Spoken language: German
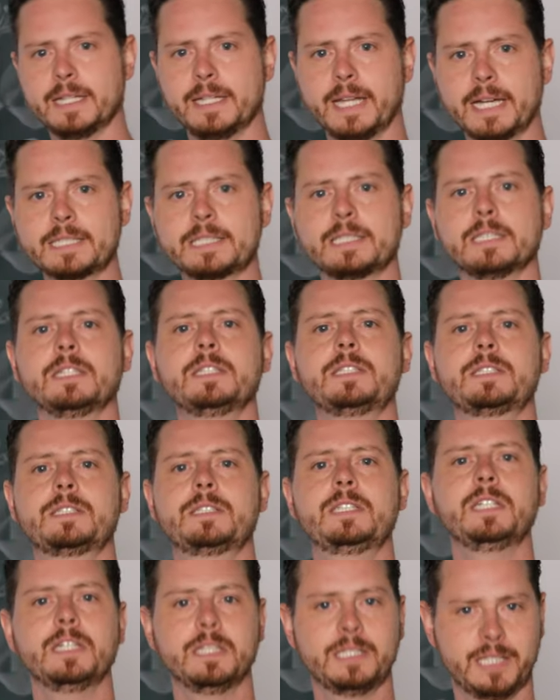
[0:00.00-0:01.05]
das
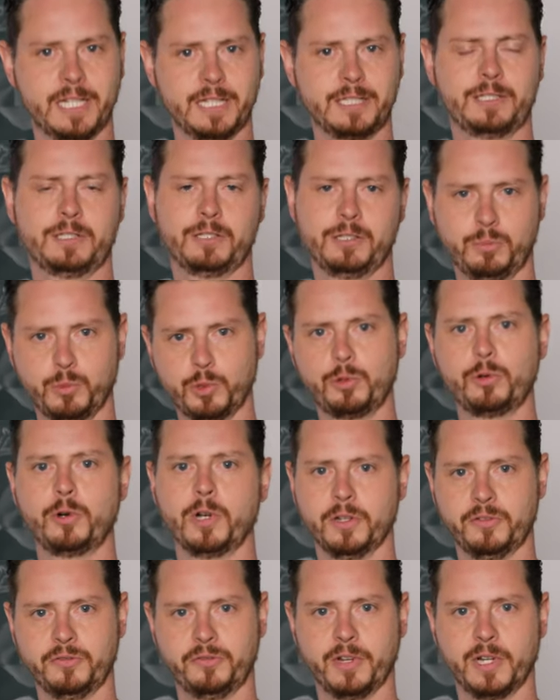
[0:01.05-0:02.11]
ist die Essenz des
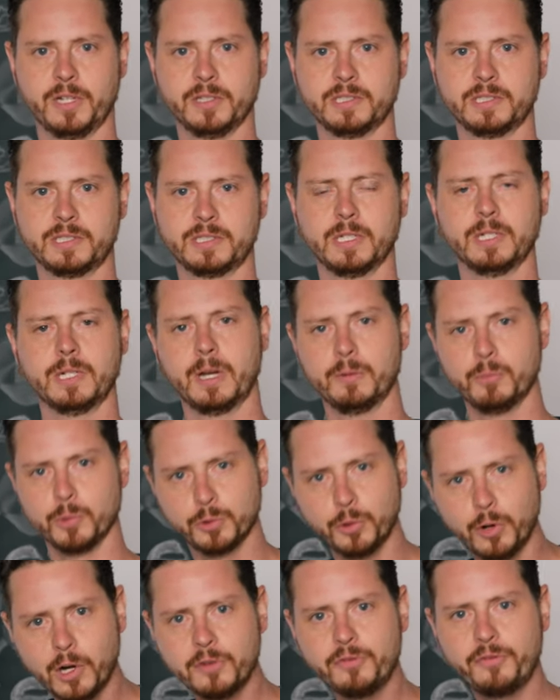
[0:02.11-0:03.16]
Motorradfahrens.
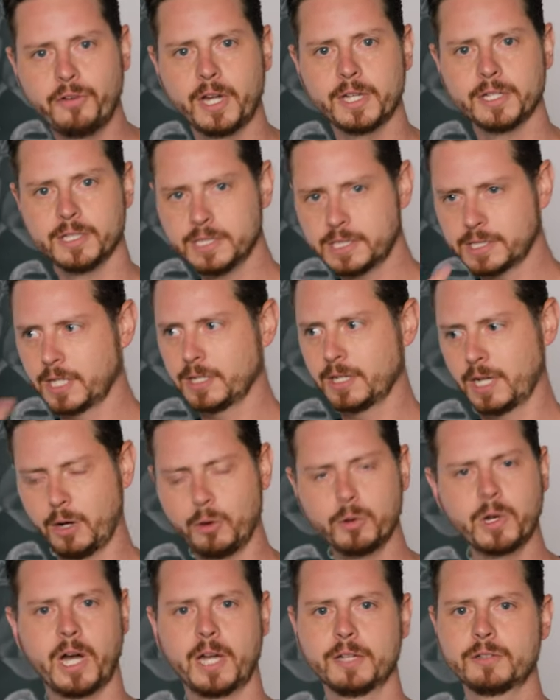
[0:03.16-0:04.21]
Motorradfahren ist eine
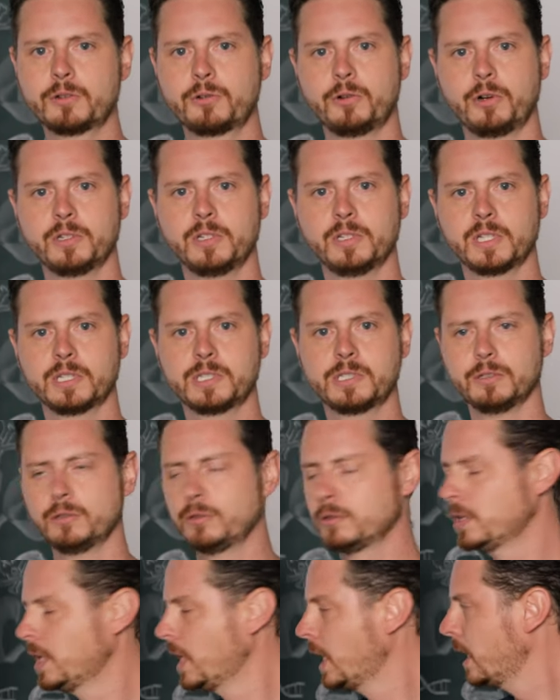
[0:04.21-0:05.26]

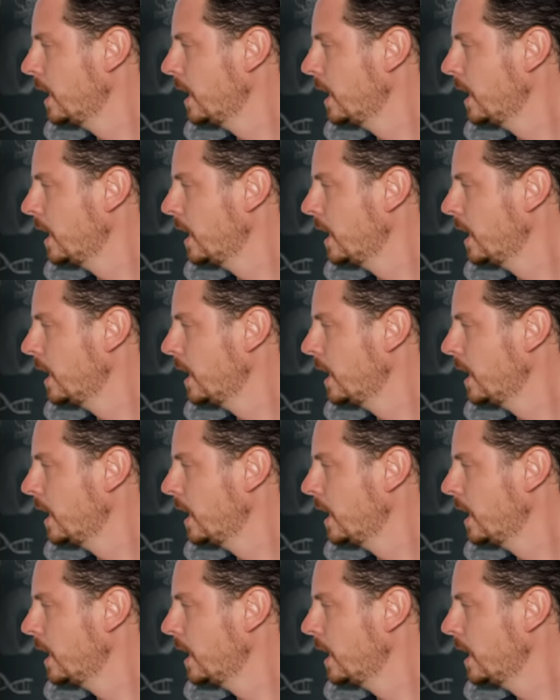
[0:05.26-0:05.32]
Auge-Hand-Koordination.